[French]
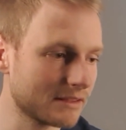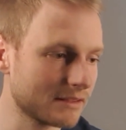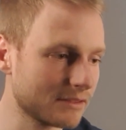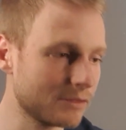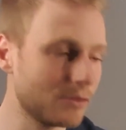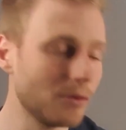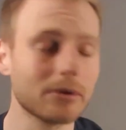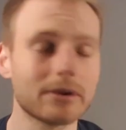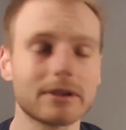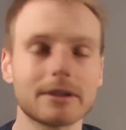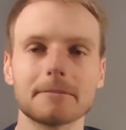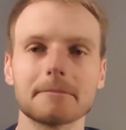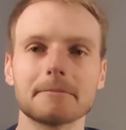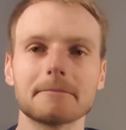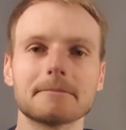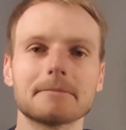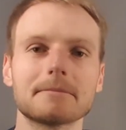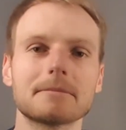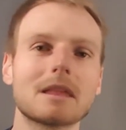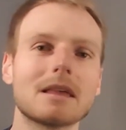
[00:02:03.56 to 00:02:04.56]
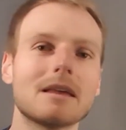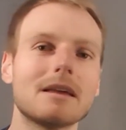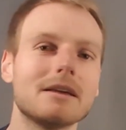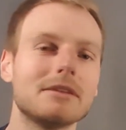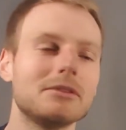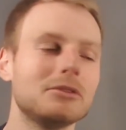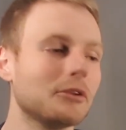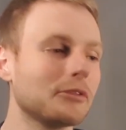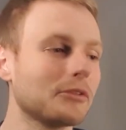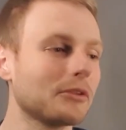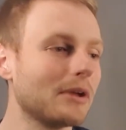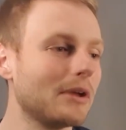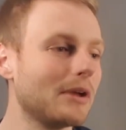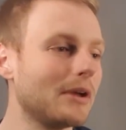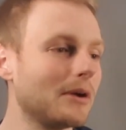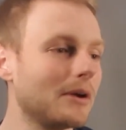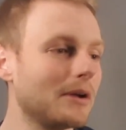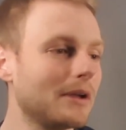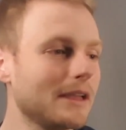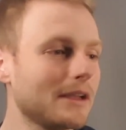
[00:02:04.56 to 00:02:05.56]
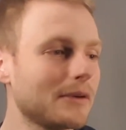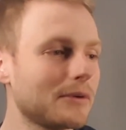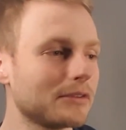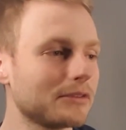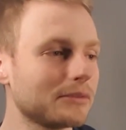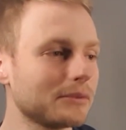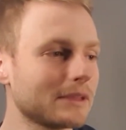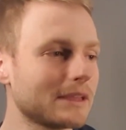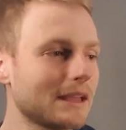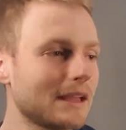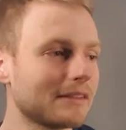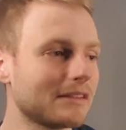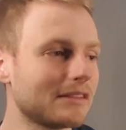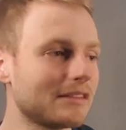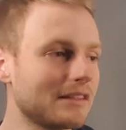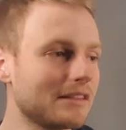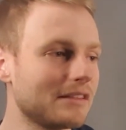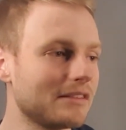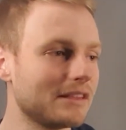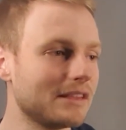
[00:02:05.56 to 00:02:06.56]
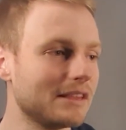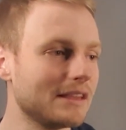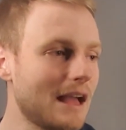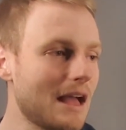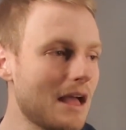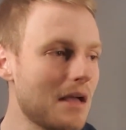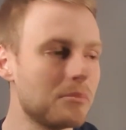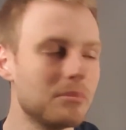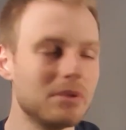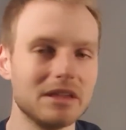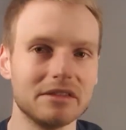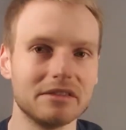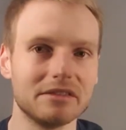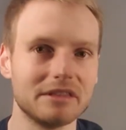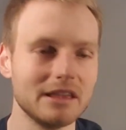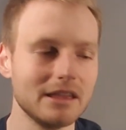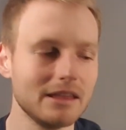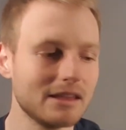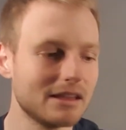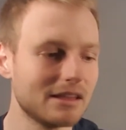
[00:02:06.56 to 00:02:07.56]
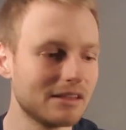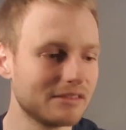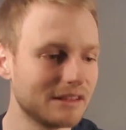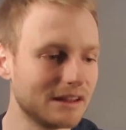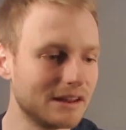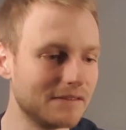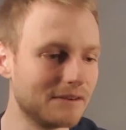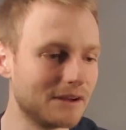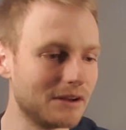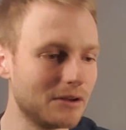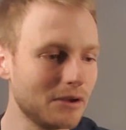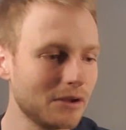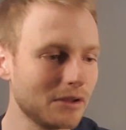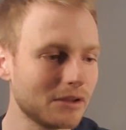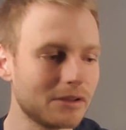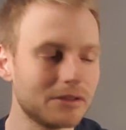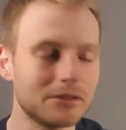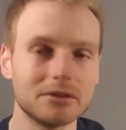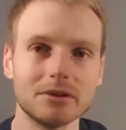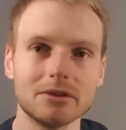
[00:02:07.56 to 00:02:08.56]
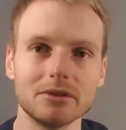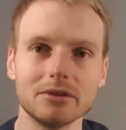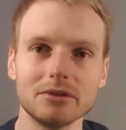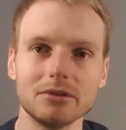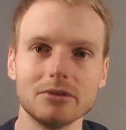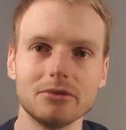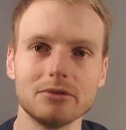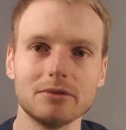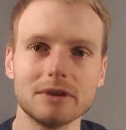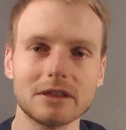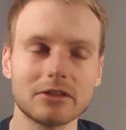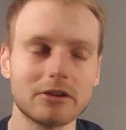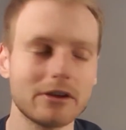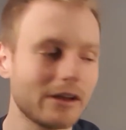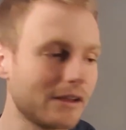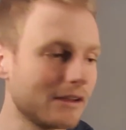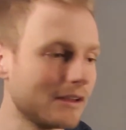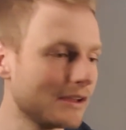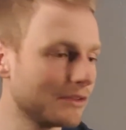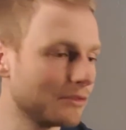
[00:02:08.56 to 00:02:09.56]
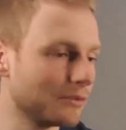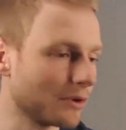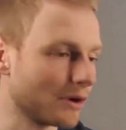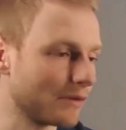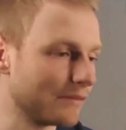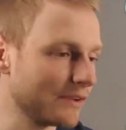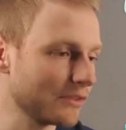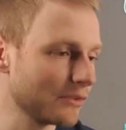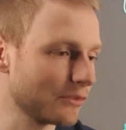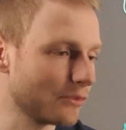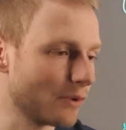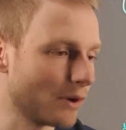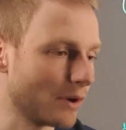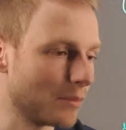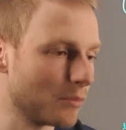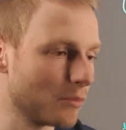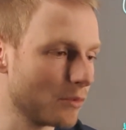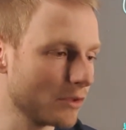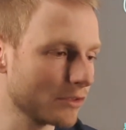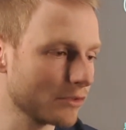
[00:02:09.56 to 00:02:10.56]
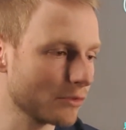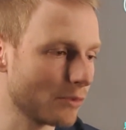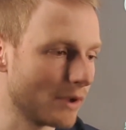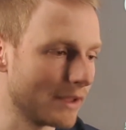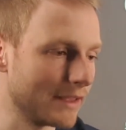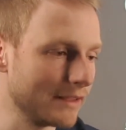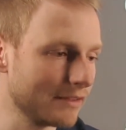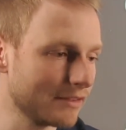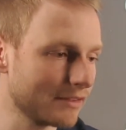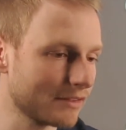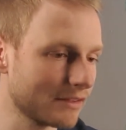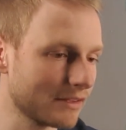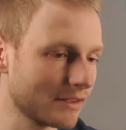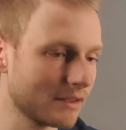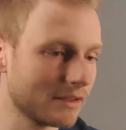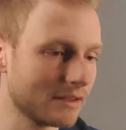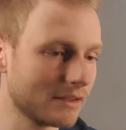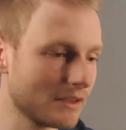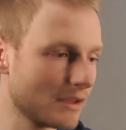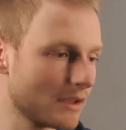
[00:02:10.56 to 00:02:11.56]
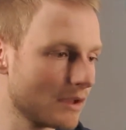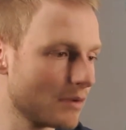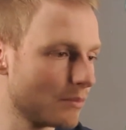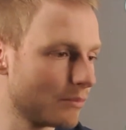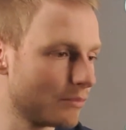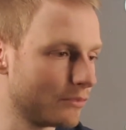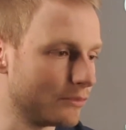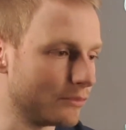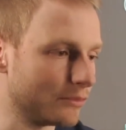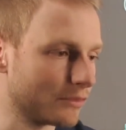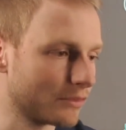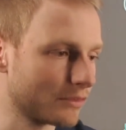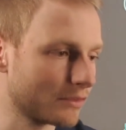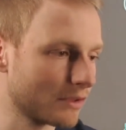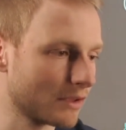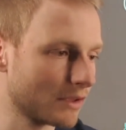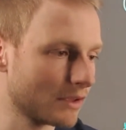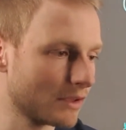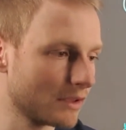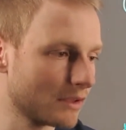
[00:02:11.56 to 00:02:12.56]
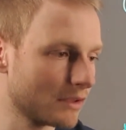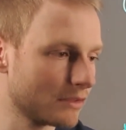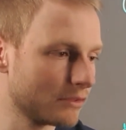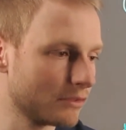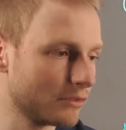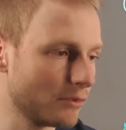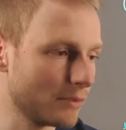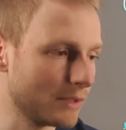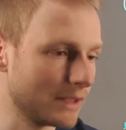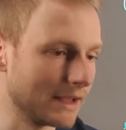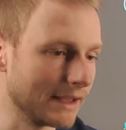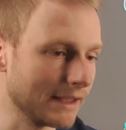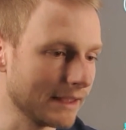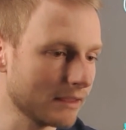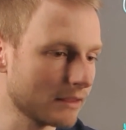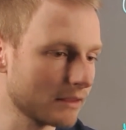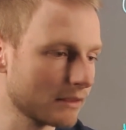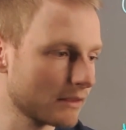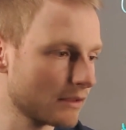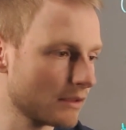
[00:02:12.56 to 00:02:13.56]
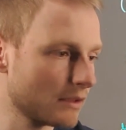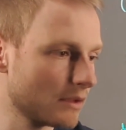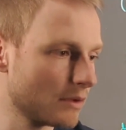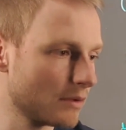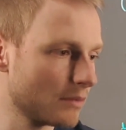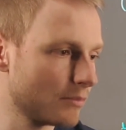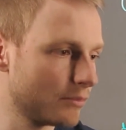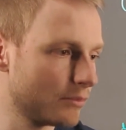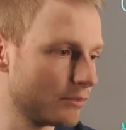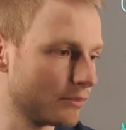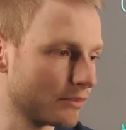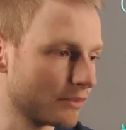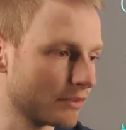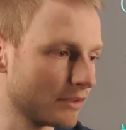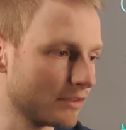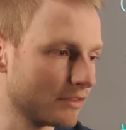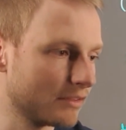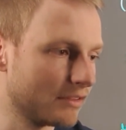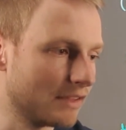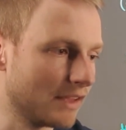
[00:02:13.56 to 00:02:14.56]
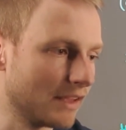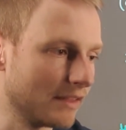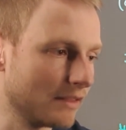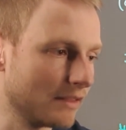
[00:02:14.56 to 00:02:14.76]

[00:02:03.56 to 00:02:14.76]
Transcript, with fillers: Donc, notre équation cartésienne ici, ABC, c'est les valeurs du vecteur. Donc en fait, on aura moins 3x plus 2y plus z